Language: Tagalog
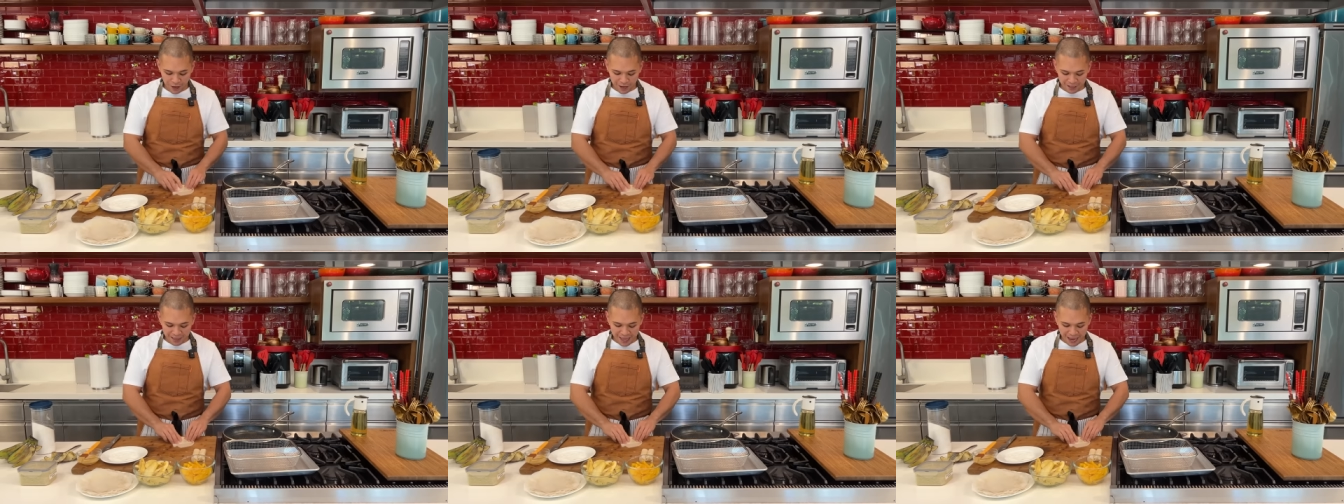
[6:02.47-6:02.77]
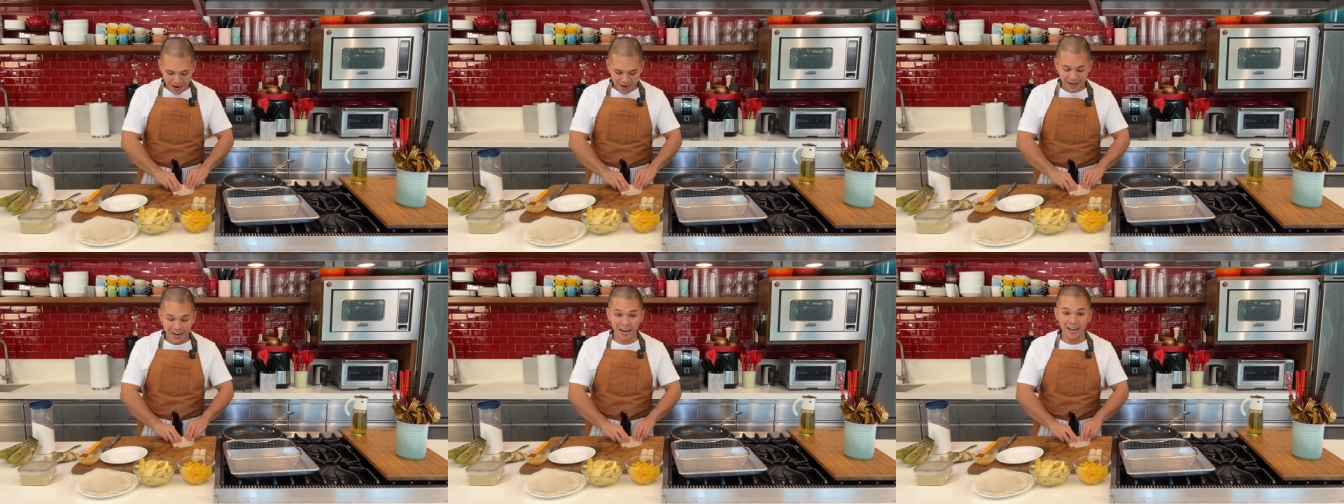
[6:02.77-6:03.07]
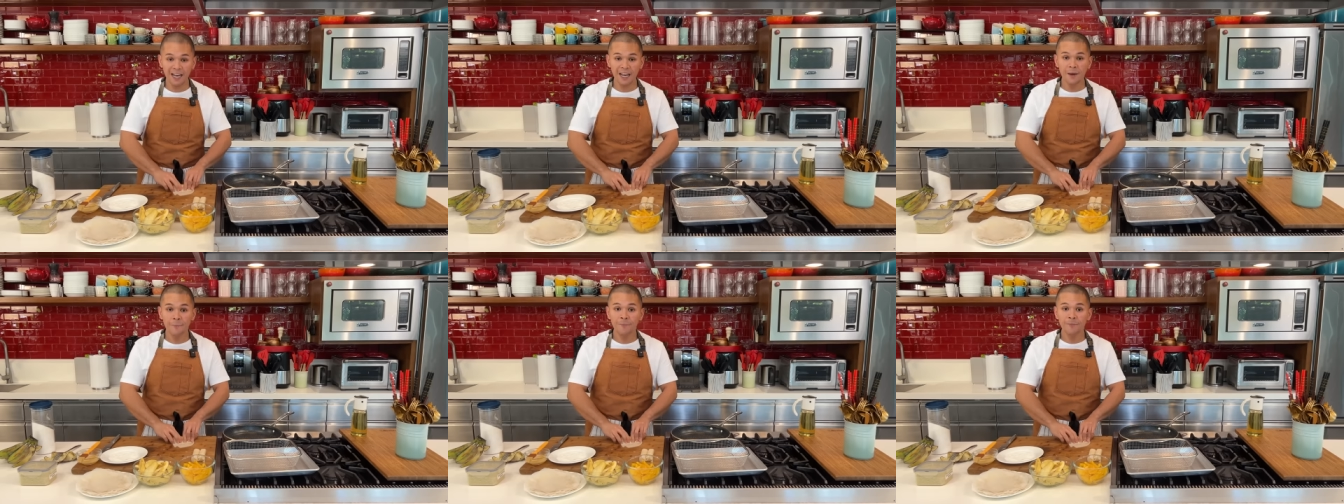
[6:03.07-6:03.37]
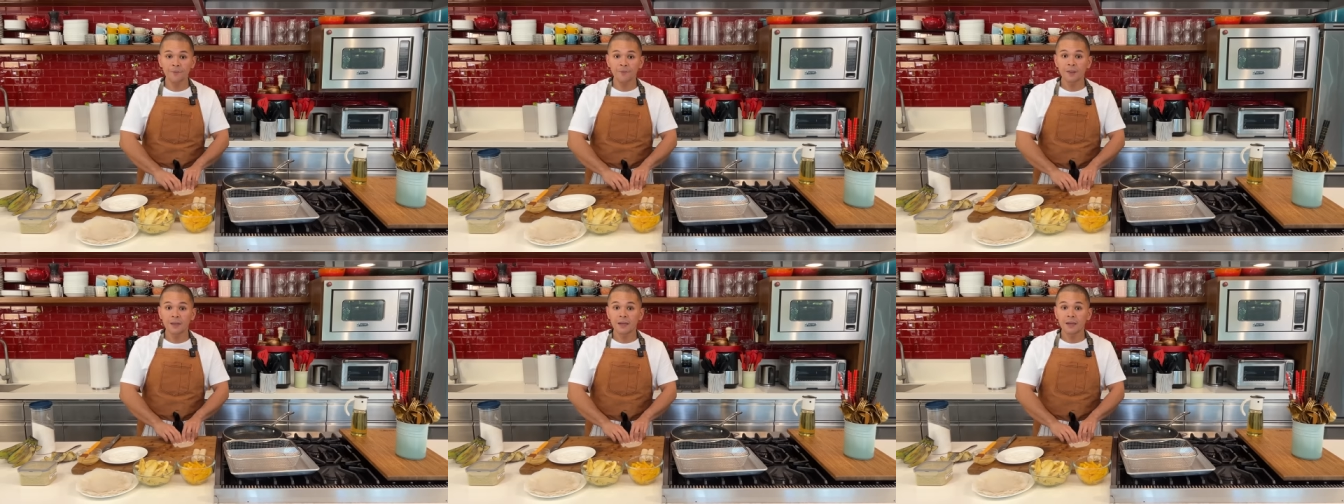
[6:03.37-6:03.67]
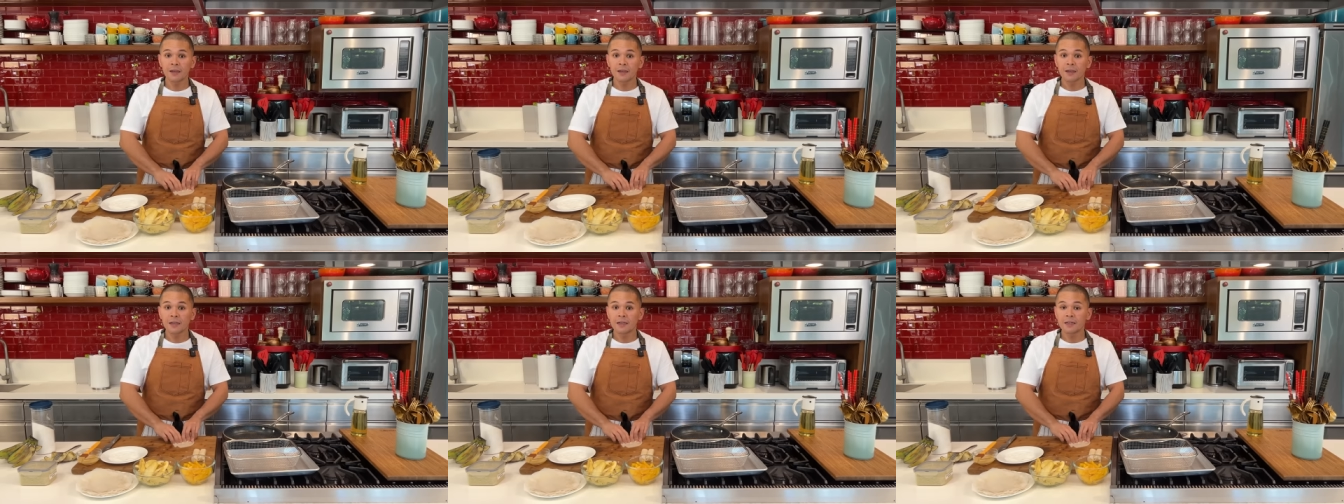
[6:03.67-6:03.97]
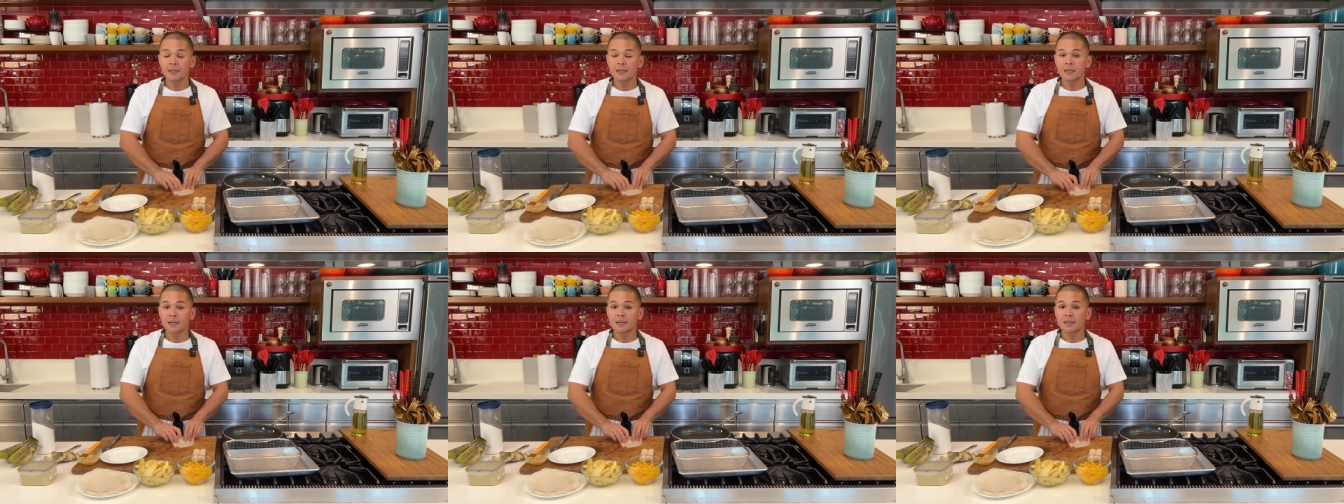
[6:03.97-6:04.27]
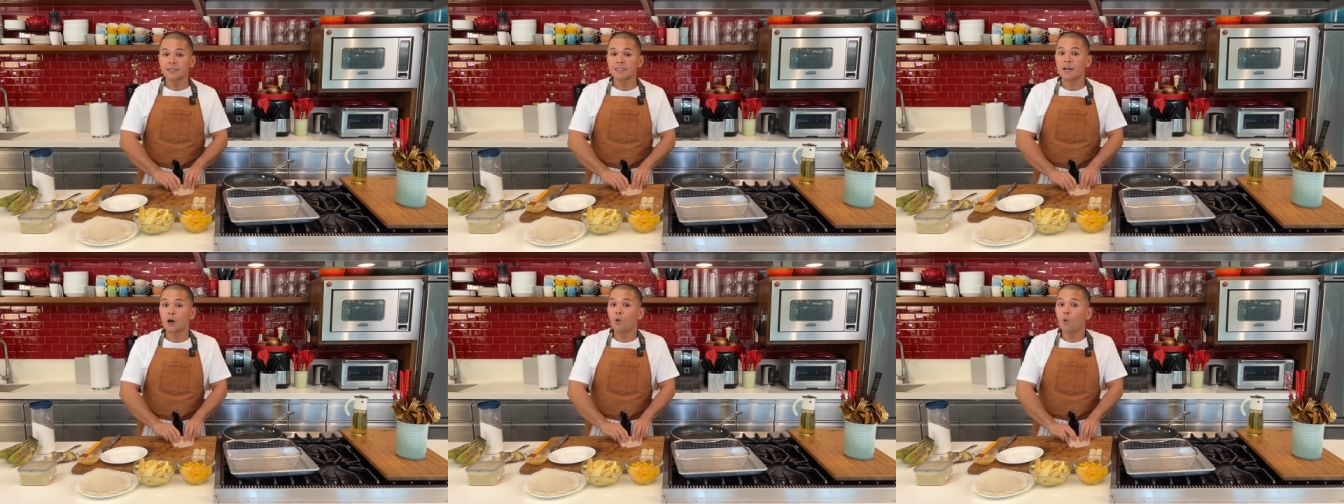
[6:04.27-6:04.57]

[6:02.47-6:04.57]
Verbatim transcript: dahil sa